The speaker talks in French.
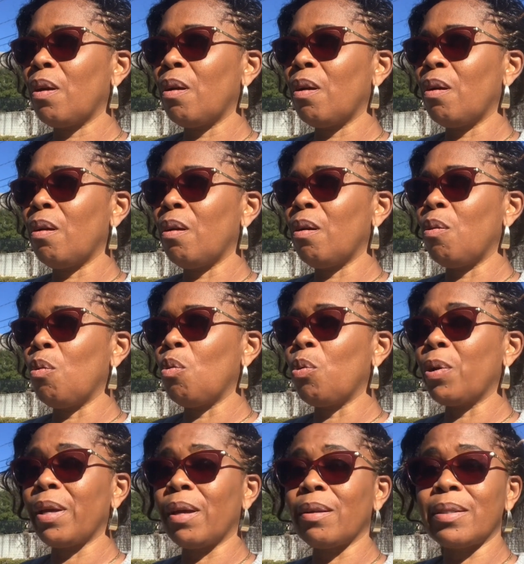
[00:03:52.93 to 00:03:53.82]
euh,
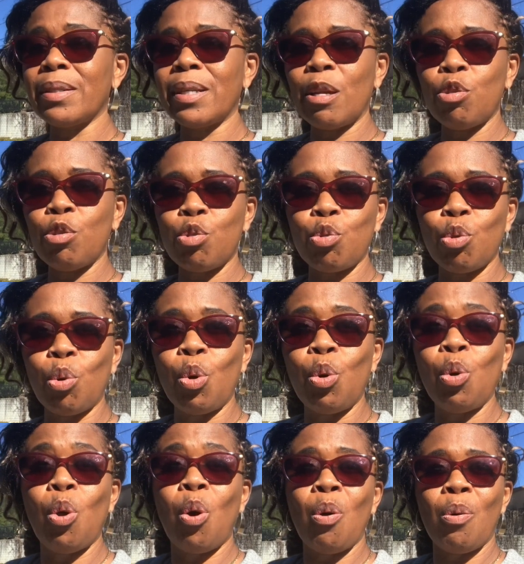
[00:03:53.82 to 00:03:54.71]
orientés
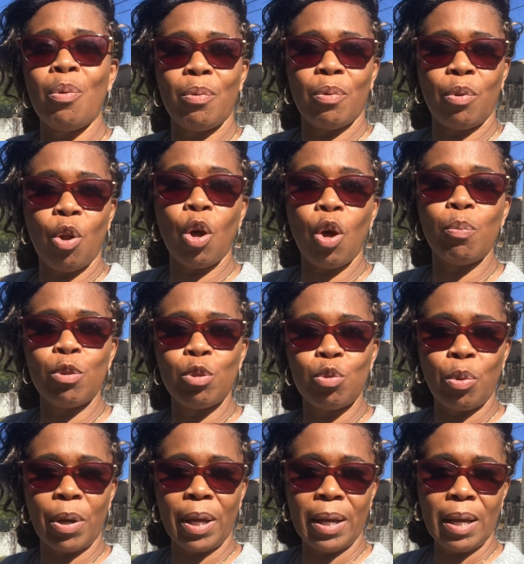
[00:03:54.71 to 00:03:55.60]
selon leurs
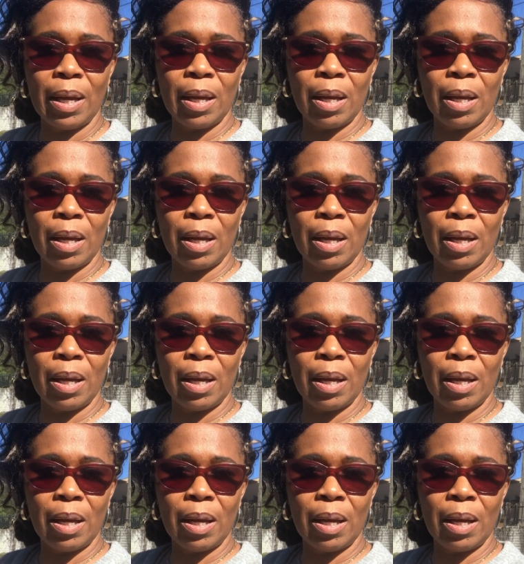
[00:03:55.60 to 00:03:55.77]
besoins.